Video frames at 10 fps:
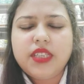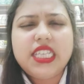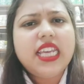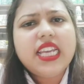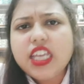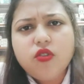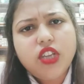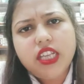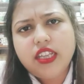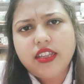ठीक क्यों
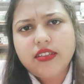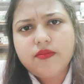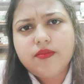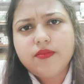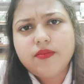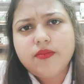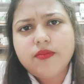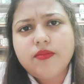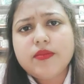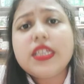नहीं है
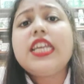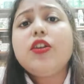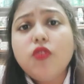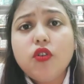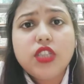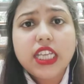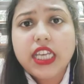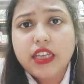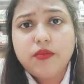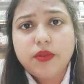क्यों होते
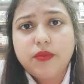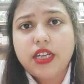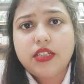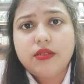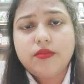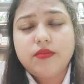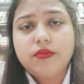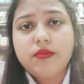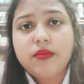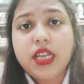हैं हम बीमार
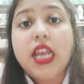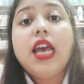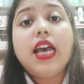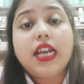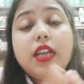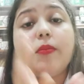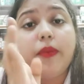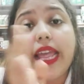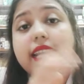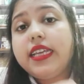अगर
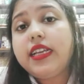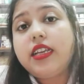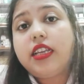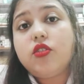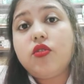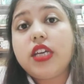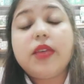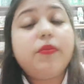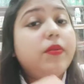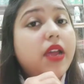प्लानिंग करें तो कि
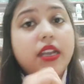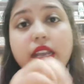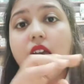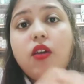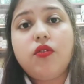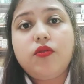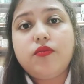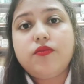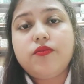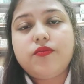बीमार ना हो
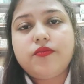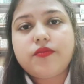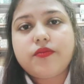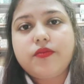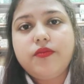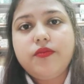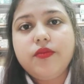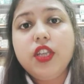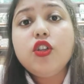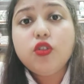
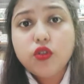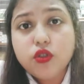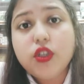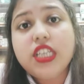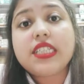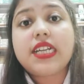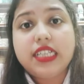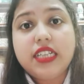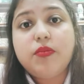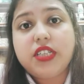दोस्तों इस
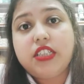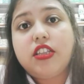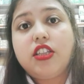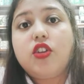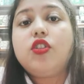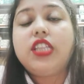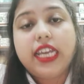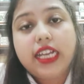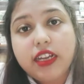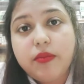कठिन परिस्थिति को
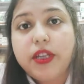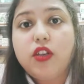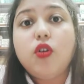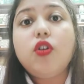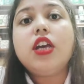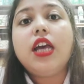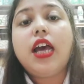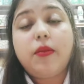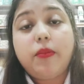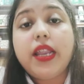देखकर भी लोग
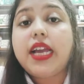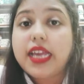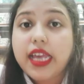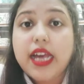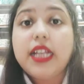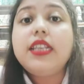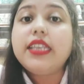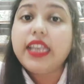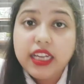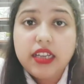अपना ख्याल
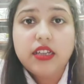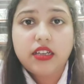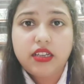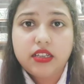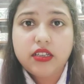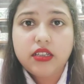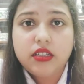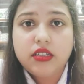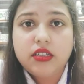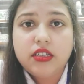नहीं रख रहे हैं
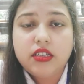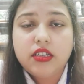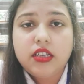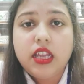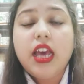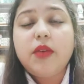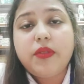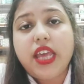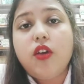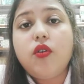अब
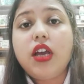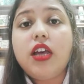क्या होगा